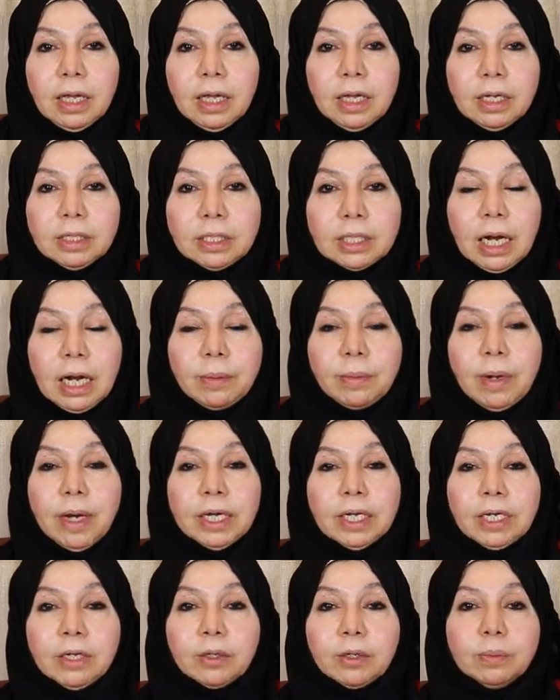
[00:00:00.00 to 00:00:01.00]
آه، السلام آه
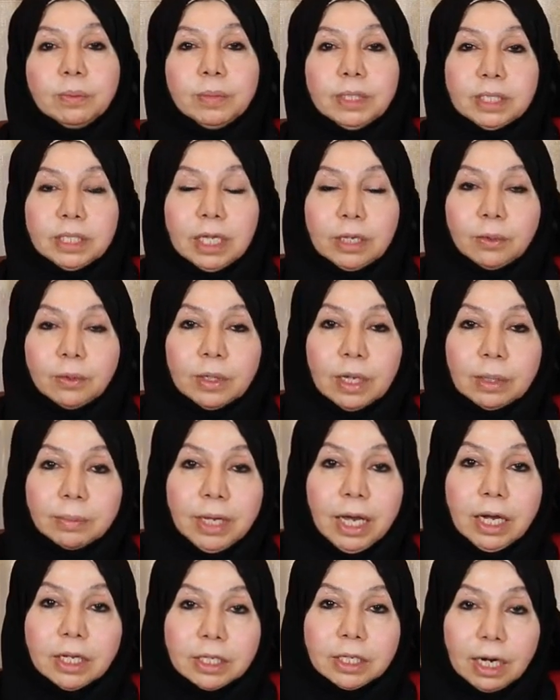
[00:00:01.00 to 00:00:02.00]
عليكم ازيكم
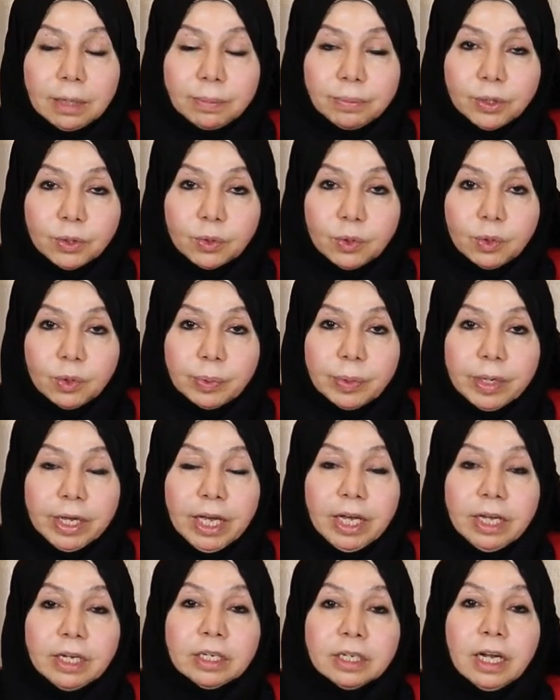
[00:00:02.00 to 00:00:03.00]
جميعا يا رب تكونوا
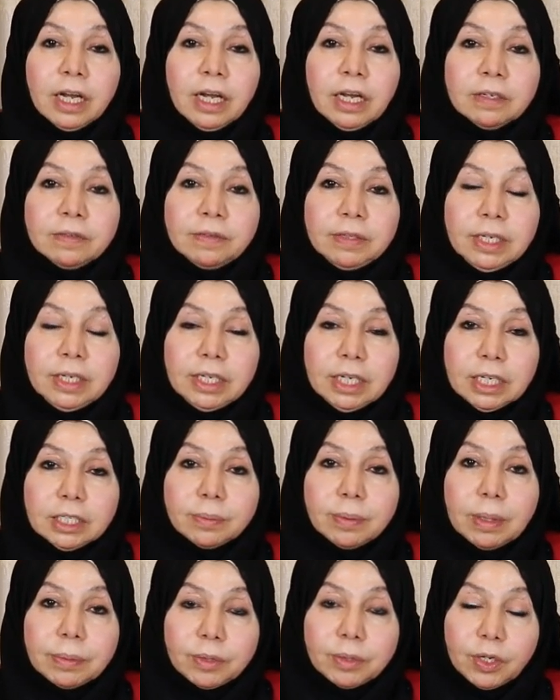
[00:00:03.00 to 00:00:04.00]
بخير في
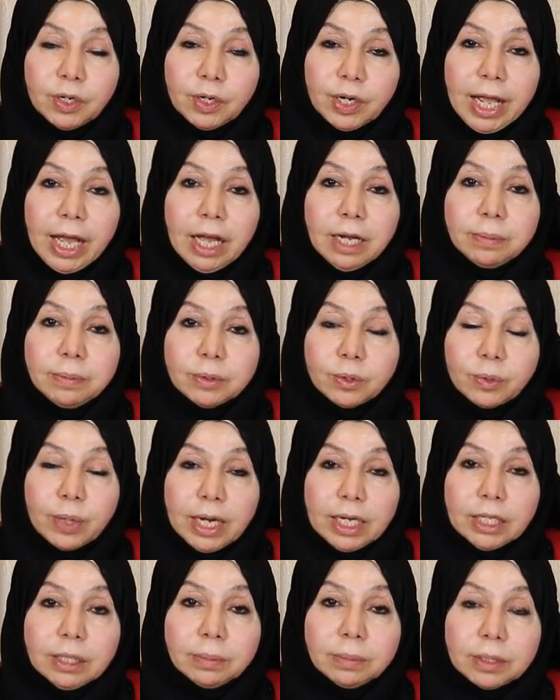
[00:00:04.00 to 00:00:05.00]
نسبة من الرجال
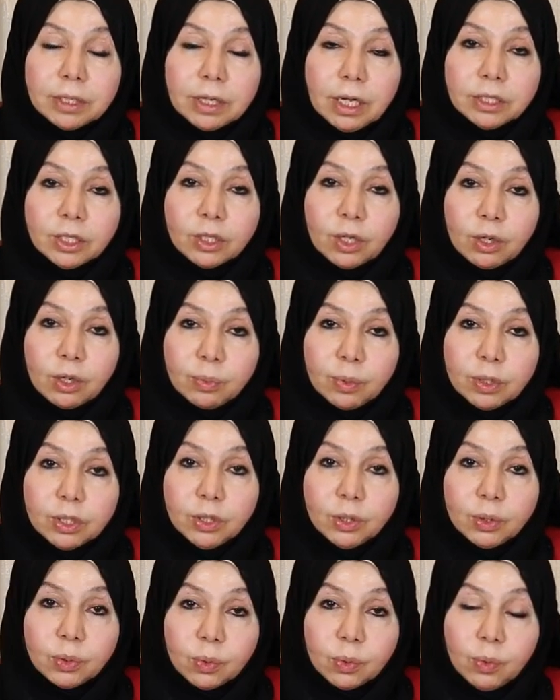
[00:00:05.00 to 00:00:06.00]
بتعاني من نقص
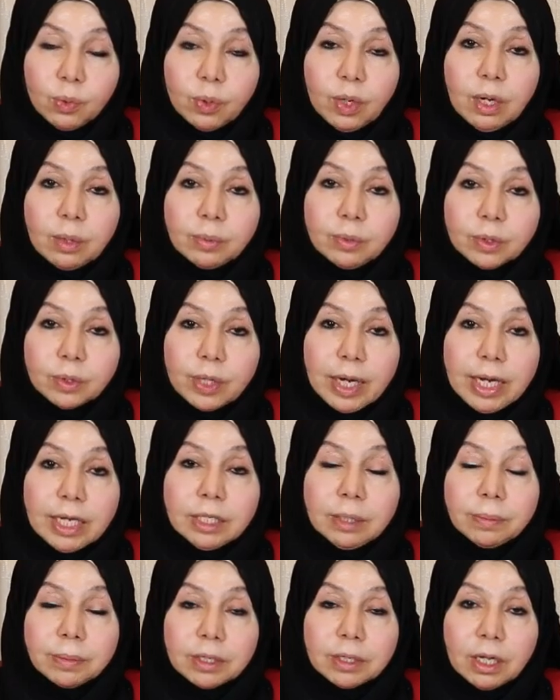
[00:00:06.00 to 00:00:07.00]
هرمون الذكورة
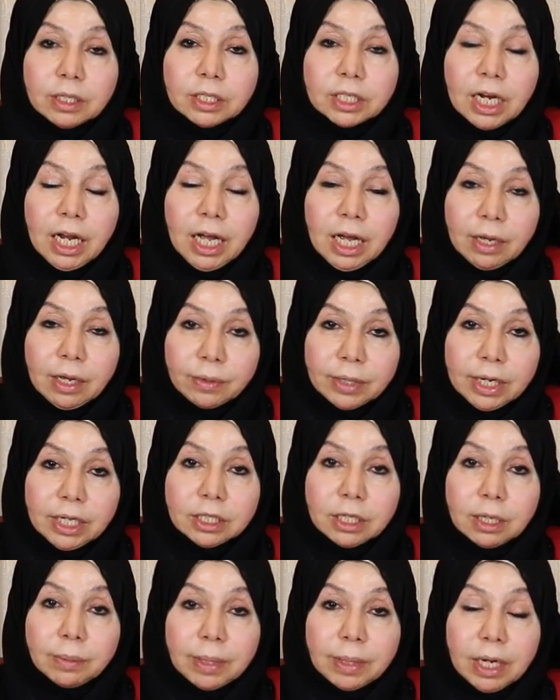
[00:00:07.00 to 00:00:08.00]
وبتعاني من نقص
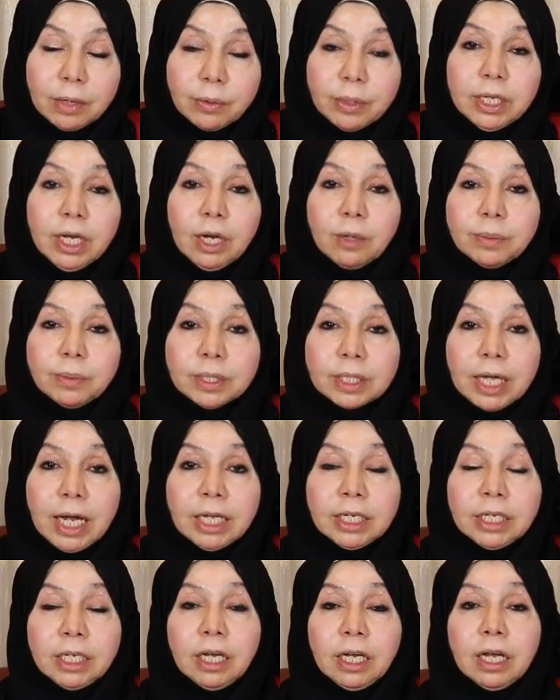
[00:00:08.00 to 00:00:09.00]
الحيوانات المنوية
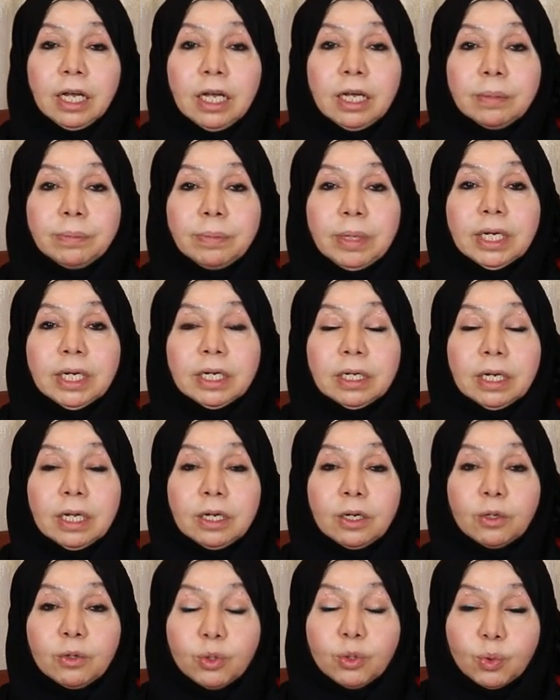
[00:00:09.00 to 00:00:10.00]
وبتعاني من
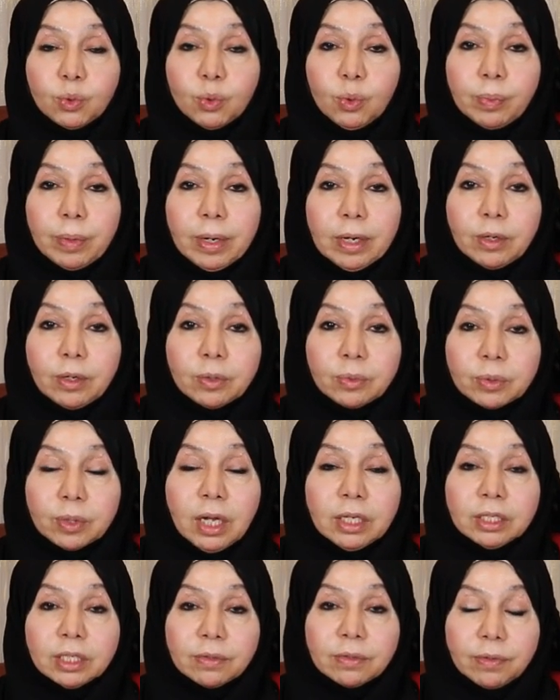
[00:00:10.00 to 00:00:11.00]
الخصوبة أو
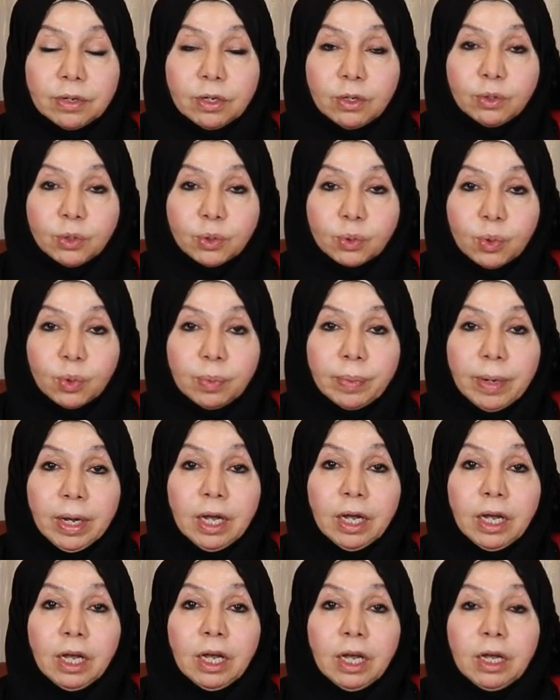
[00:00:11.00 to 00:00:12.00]
نقص في
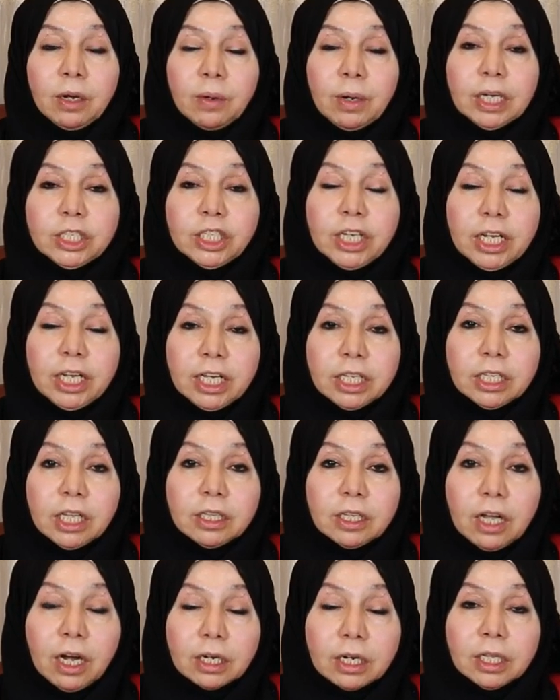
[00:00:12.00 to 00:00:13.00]
الخصوبة وعشان كده
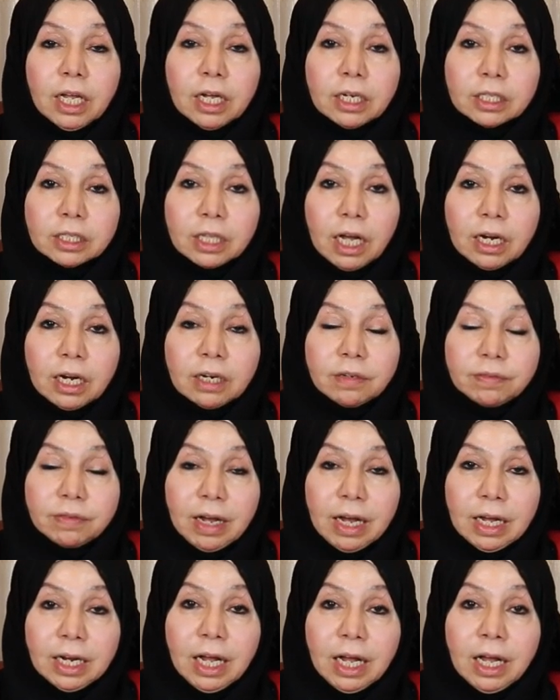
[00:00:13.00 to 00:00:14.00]
النهاردة
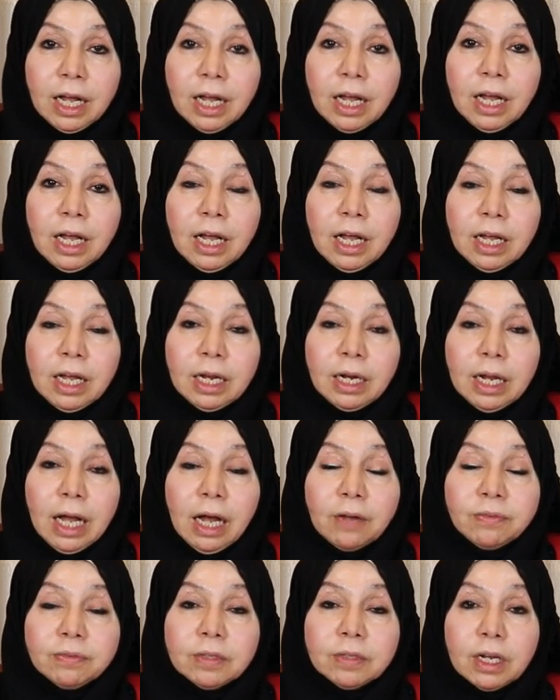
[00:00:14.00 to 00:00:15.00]
هنتعرف على
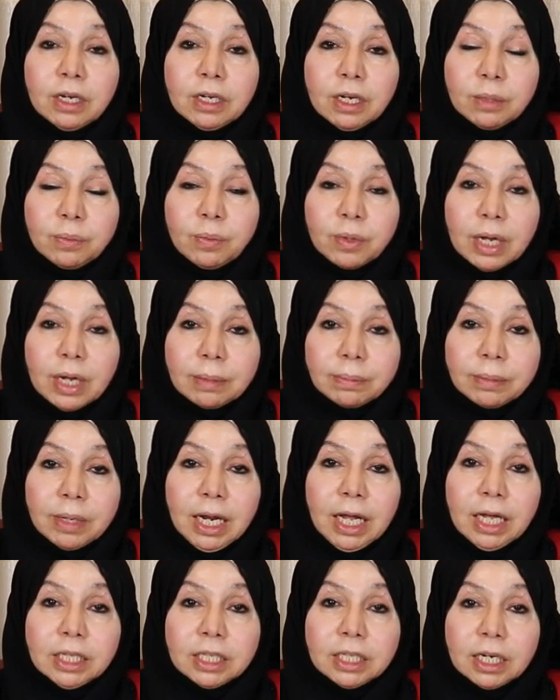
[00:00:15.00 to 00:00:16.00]
الأفضل
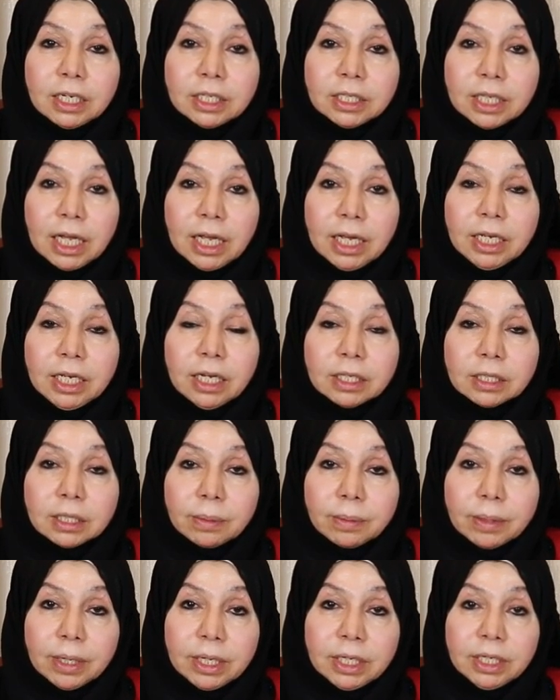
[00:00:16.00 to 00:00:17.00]
المكملات الغذائية
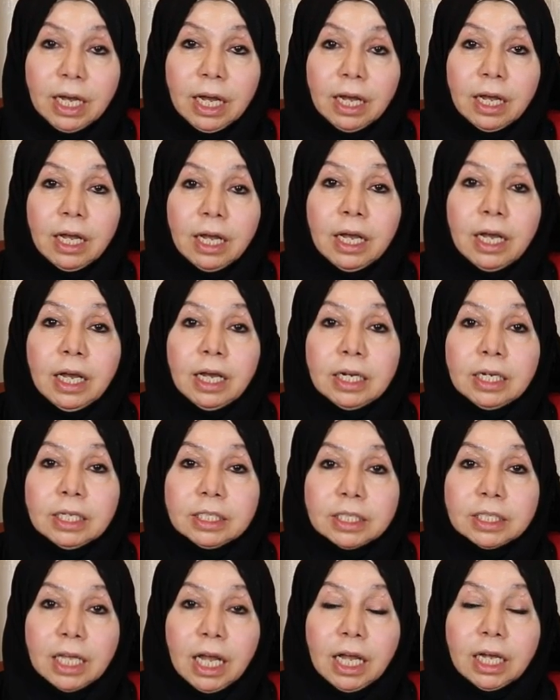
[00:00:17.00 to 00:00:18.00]
الطبيعية اللي
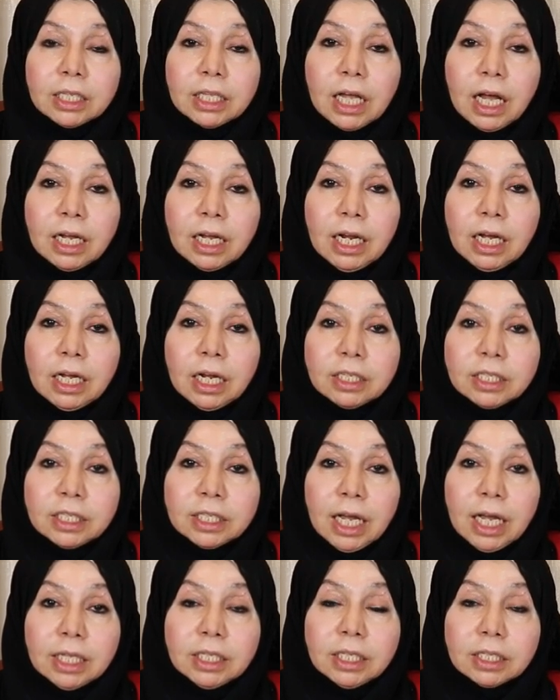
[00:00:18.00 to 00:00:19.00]
تساعد على
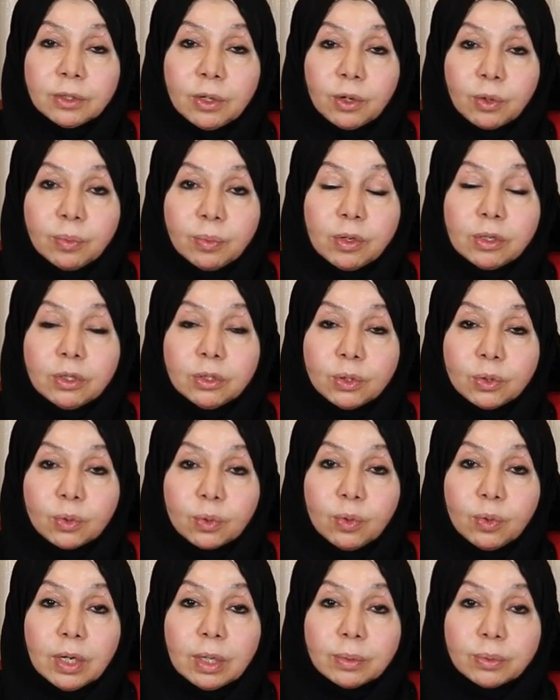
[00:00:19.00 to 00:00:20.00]
زيادة هرمون
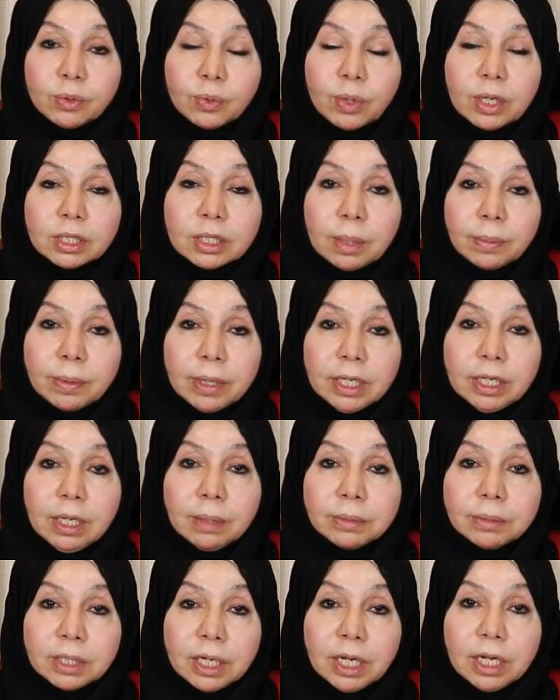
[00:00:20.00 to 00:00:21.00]
الذكورة بصورة
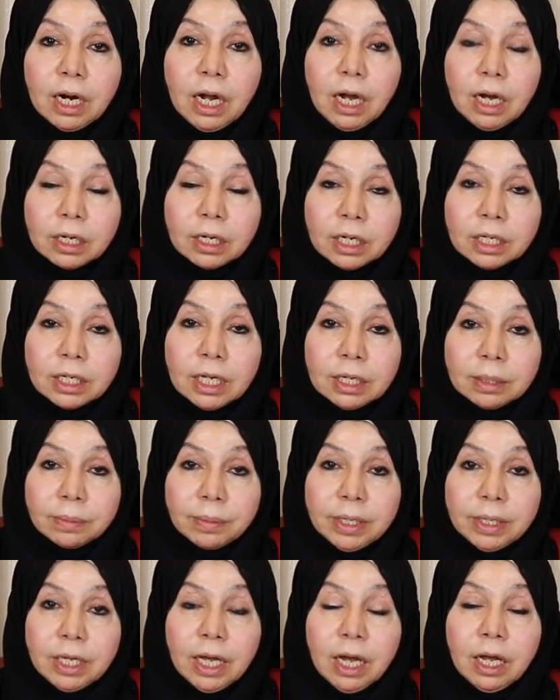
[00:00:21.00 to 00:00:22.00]
طبيعية من غير أعراض
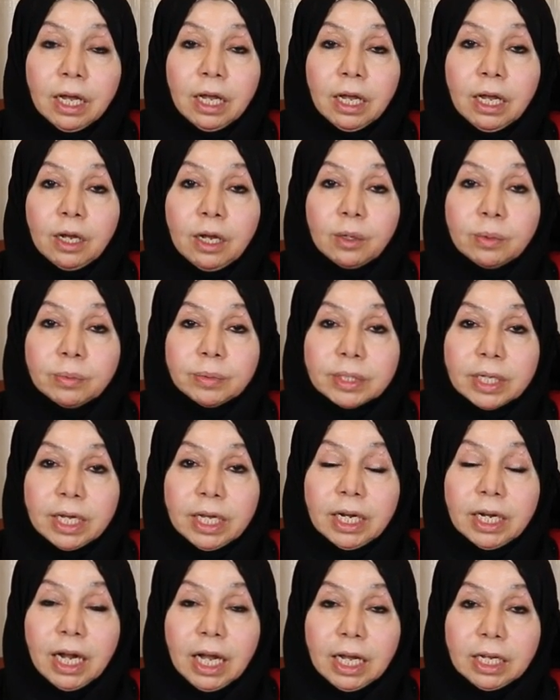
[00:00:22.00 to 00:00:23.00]
جانبية ومن
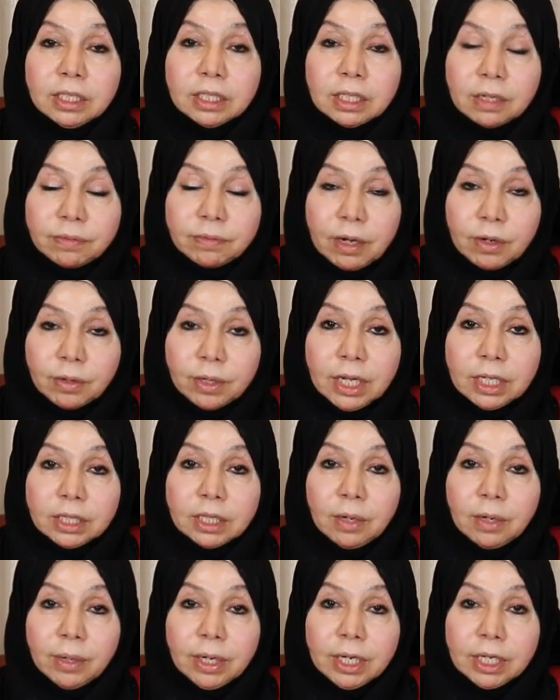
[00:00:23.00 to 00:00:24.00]
غير أي تفاعلات
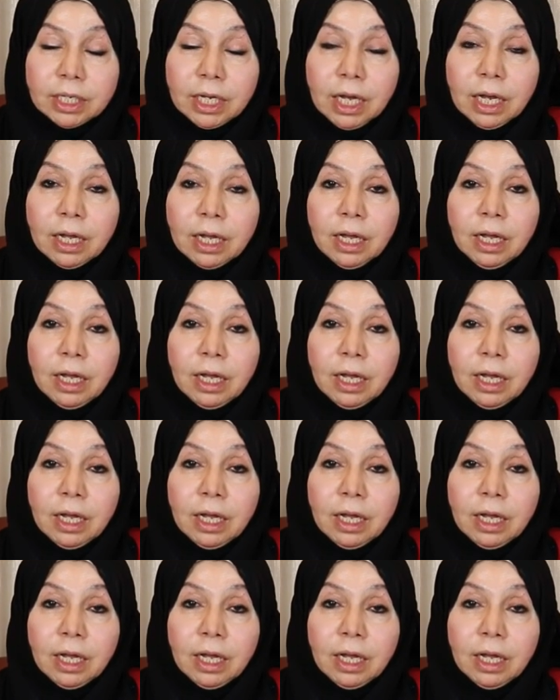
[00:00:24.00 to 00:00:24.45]
دوائية